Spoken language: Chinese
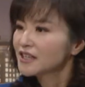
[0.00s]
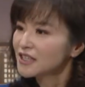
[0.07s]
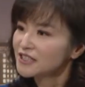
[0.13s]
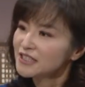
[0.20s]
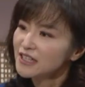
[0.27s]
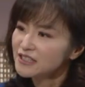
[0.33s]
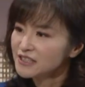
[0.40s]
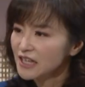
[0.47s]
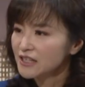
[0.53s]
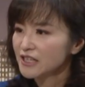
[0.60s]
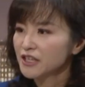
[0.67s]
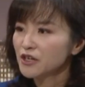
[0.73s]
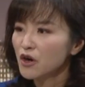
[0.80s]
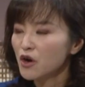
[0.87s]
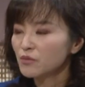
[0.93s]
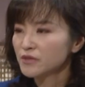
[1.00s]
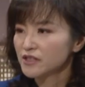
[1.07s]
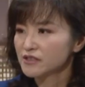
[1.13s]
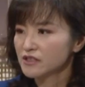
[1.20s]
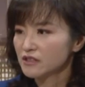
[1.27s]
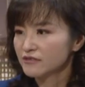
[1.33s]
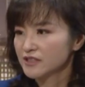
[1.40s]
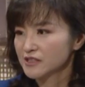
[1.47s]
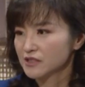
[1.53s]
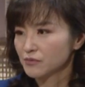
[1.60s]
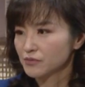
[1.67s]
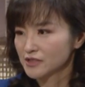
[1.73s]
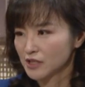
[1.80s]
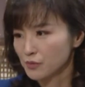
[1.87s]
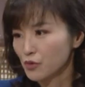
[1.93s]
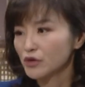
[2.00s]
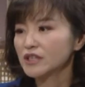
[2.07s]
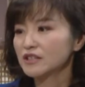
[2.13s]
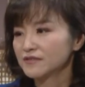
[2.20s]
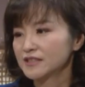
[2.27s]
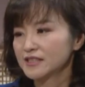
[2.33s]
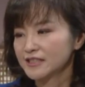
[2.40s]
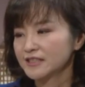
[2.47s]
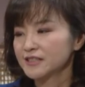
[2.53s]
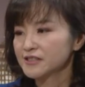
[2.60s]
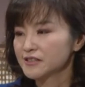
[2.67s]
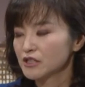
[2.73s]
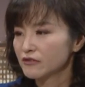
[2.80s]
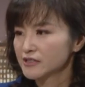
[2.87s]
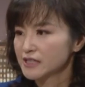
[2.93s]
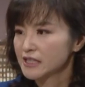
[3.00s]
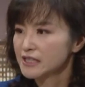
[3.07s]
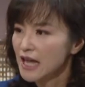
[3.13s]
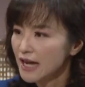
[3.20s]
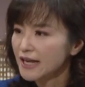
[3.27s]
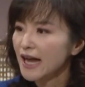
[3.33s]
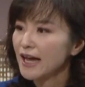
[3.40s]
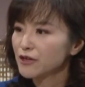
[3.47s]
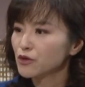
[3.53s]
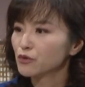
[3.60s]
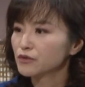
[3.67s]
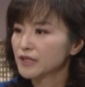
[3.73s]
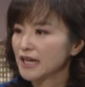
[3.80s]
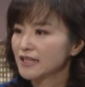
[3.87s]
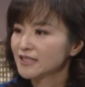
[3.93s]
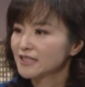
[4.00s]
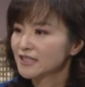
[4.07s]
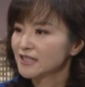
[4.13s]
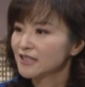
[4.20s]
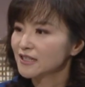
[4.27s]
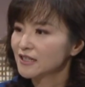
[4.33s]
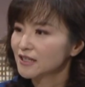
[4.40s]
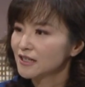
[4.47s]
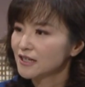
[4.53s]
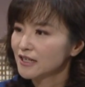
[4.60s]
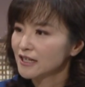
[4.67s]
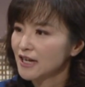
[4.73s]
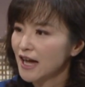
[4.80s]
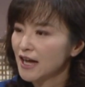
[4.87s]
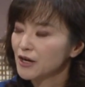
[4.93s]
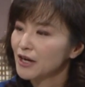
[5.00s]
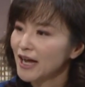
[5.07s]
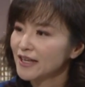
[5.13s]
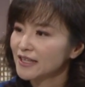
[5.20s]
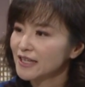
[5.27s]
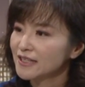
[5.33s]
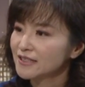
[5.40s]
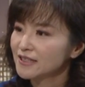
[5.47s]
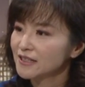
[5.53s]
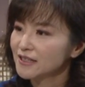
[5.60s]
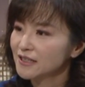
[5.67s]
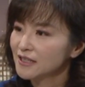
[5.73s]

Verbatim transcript: 那像这样 in home 的 service supportive 的这些 service 大概有哪些？可以涵盖哪一些？